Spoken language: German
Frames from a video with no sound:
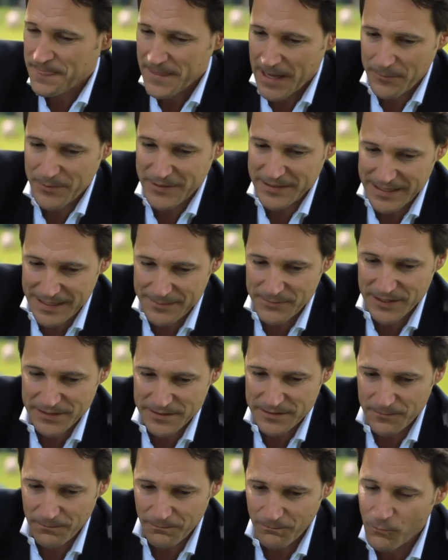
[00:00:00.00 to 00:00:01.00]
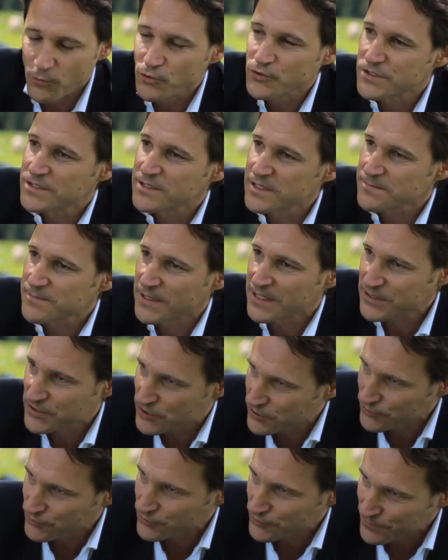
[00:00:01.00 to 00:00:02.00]
aber jemand musste das mal
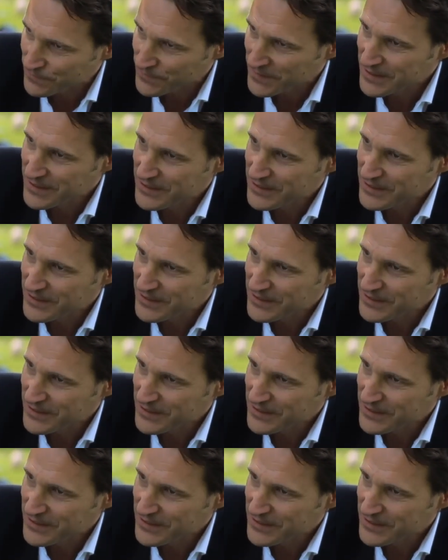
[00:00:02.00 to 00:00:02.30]
tun.